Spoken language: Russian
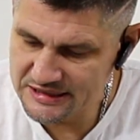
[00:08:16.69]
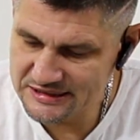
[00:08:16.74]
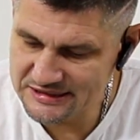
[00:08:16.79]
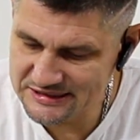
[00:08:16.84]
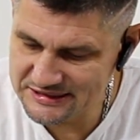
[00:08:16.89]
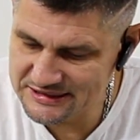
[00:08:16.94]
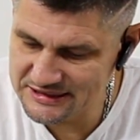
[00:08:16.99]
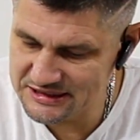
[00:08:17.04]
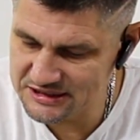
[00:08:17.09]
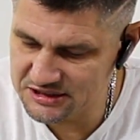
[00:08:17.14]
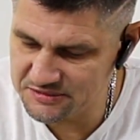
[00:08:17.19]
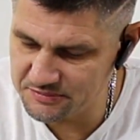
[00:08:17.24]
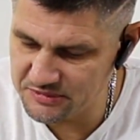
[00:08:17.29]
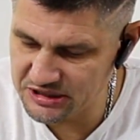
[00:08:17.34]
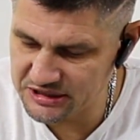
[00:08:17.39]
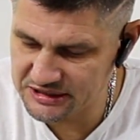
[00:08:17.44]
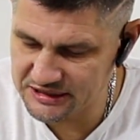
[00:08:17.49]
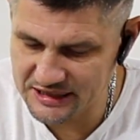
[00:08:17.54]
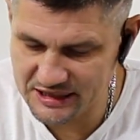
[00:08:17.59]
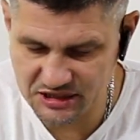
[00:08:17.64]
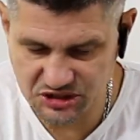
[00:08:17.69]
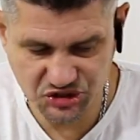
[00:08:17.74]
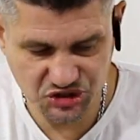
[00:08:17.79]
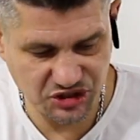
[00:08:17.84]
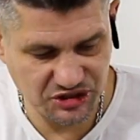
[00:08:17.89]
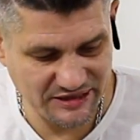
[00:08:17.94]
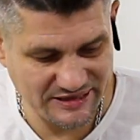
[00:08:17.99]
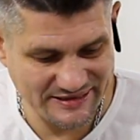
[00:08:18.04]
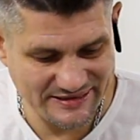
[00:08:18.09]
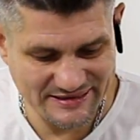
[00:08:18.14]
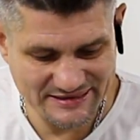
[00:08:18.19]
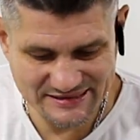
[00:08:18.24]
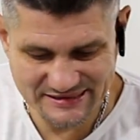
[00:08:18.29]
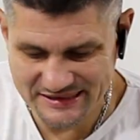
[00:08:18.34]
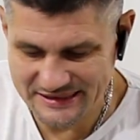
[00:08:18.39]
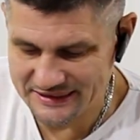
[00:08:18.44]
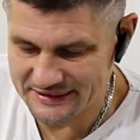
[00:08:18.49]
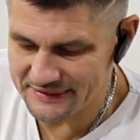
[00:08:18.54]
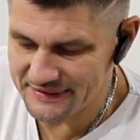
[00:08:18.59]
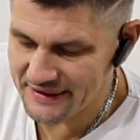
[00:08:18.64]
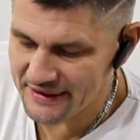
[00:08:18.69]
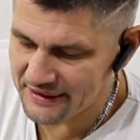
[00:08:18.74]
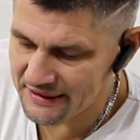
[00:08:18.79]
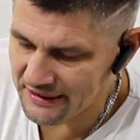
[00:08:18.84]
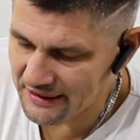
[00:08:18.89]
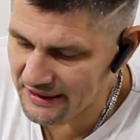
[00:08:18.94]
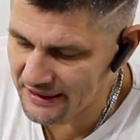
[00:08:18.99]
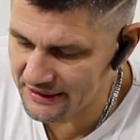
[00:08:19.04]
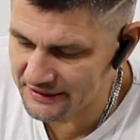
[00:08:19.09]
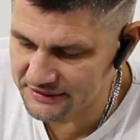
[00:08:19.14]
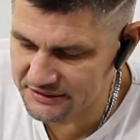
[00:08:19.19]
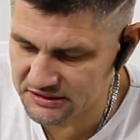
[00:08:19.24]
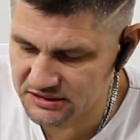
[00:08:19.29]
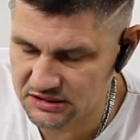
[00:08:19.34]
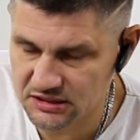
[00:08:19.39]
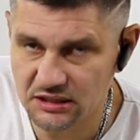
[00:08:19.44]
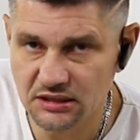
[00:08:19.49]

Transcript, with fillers: Здесь мы также нанесли на глянец,